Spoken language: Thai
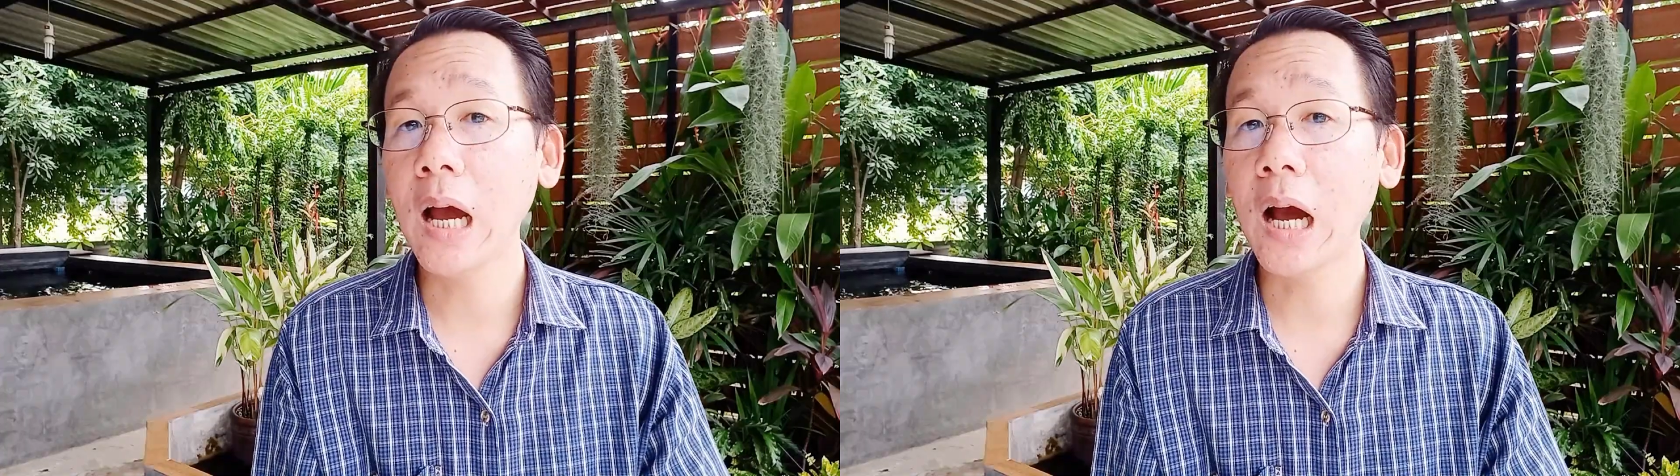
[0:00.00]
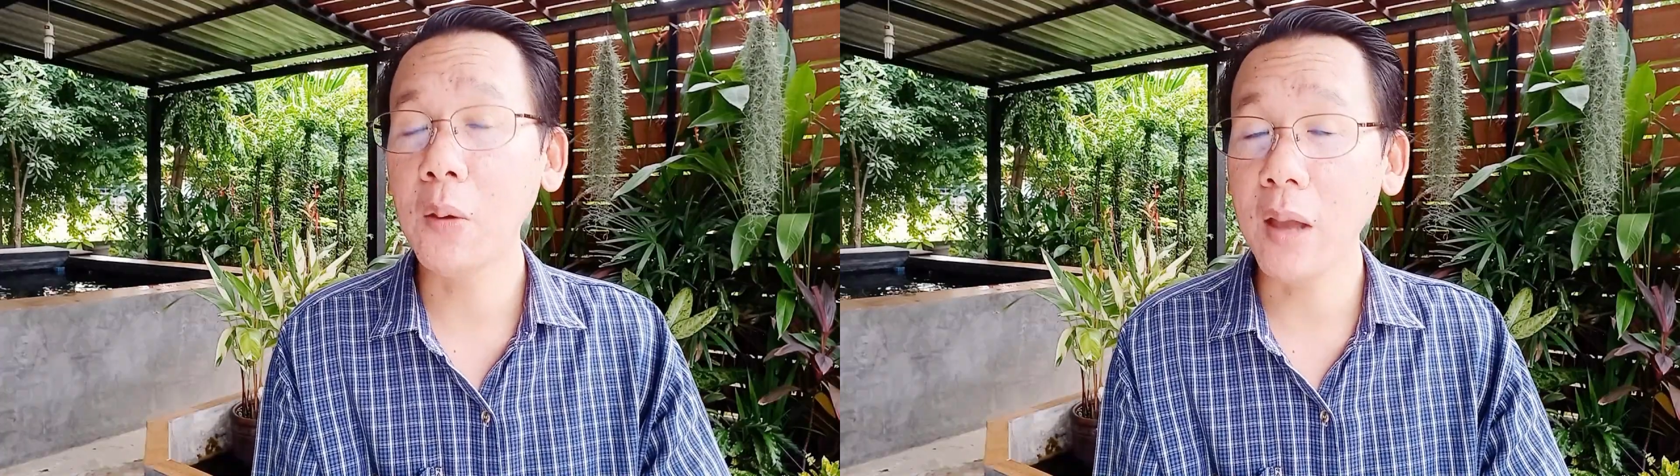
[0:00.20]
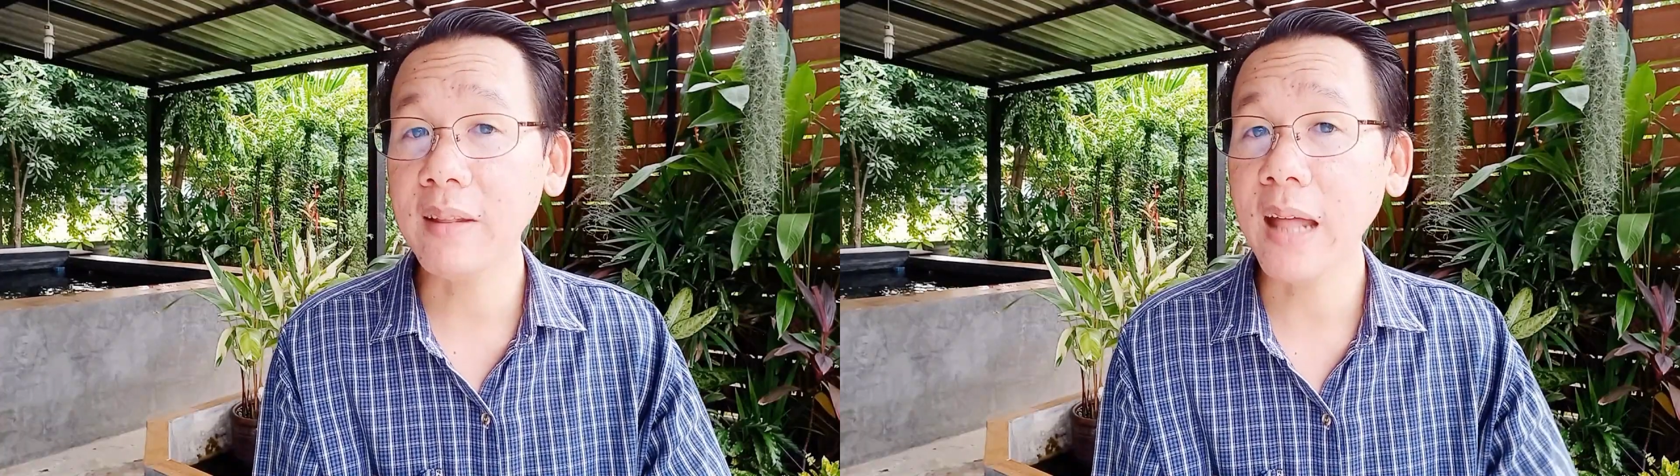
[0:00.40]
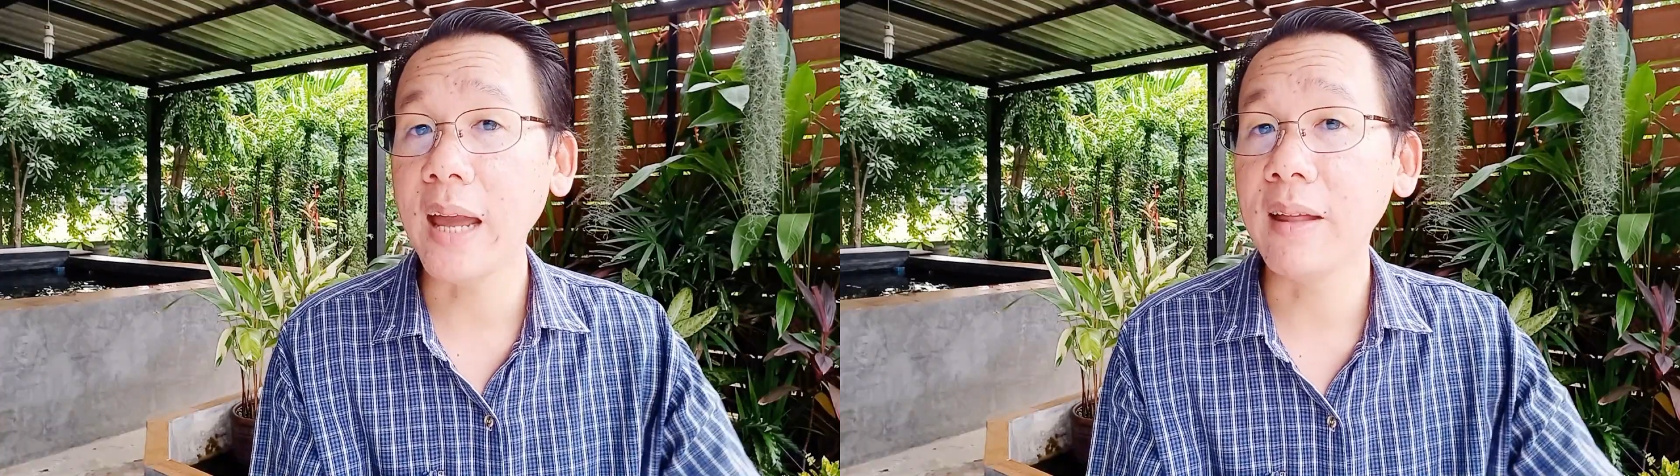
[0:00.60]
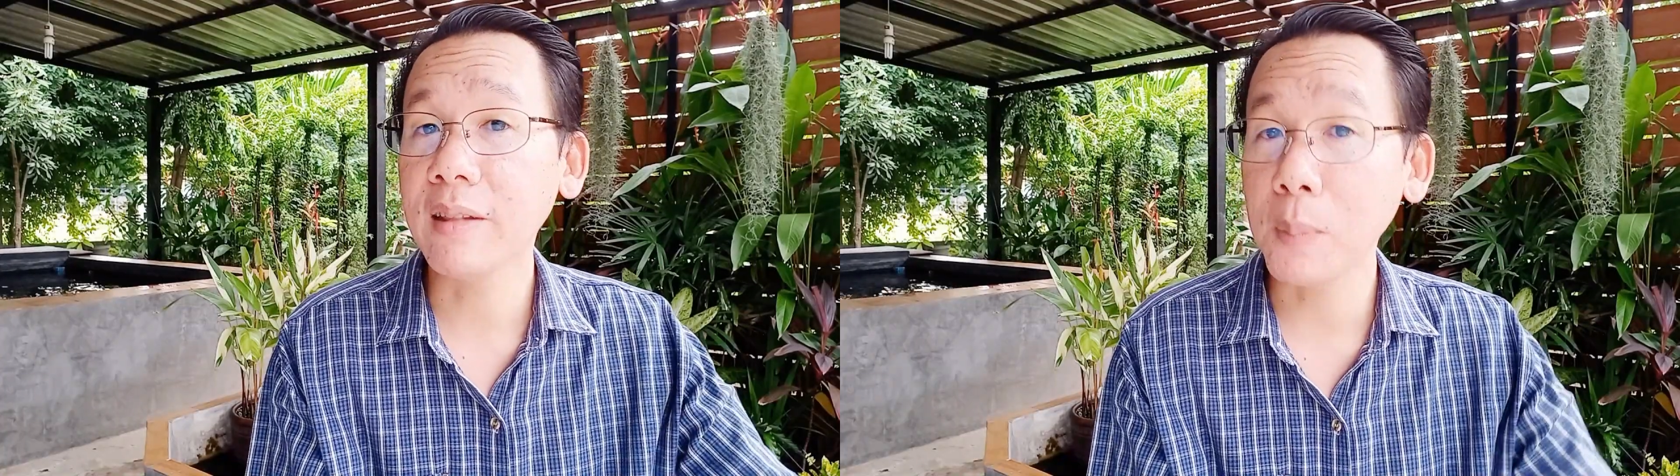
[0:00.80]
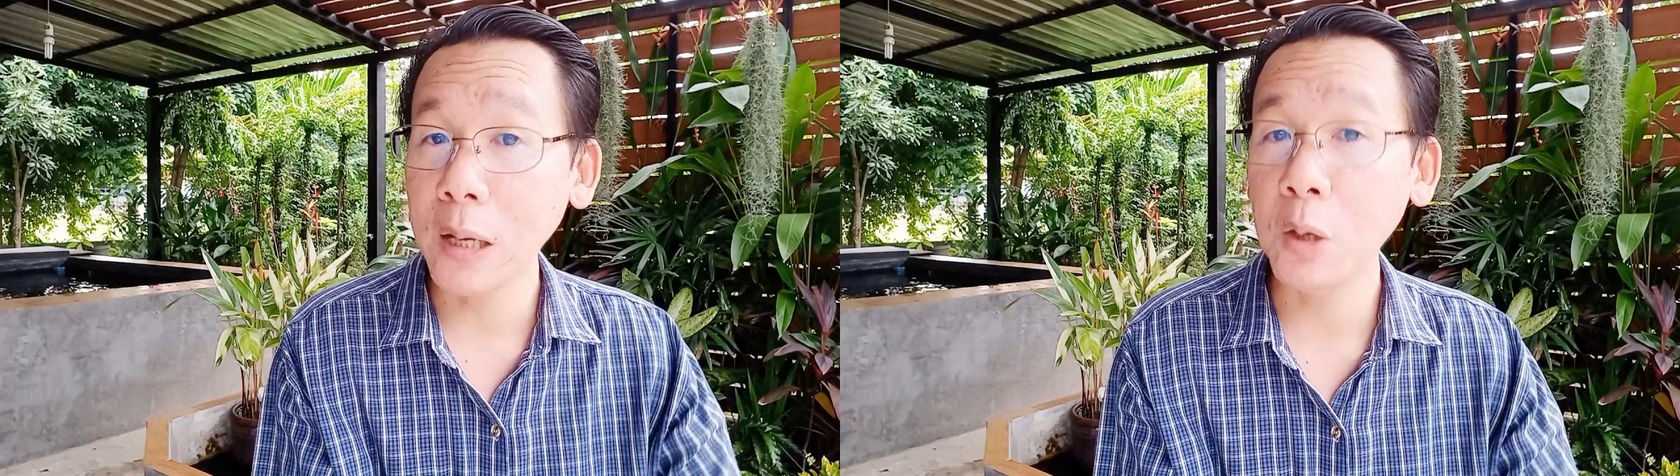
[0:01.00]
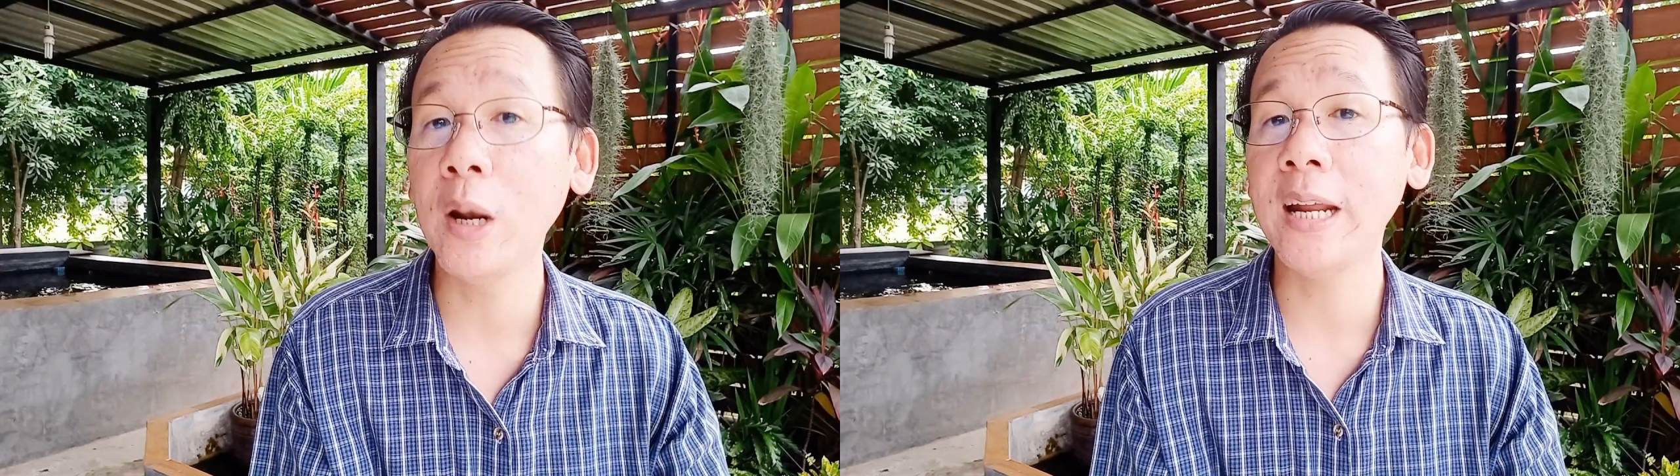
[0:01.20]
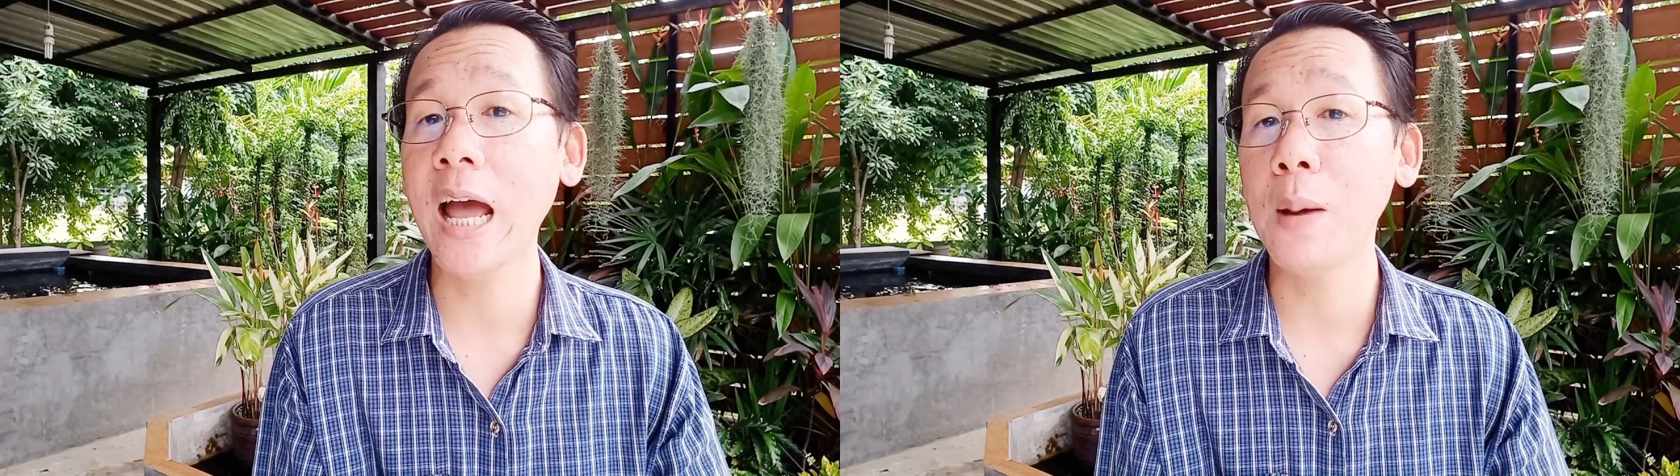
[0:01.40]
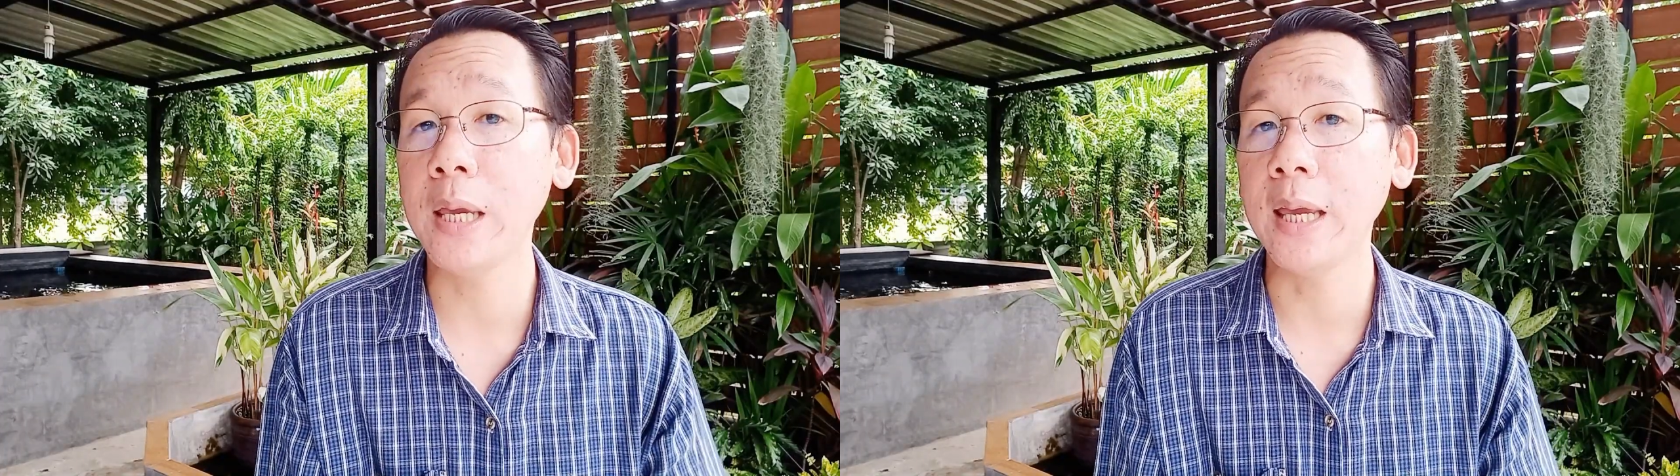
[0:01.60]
เขายังใส่สไปรูเลน่ามา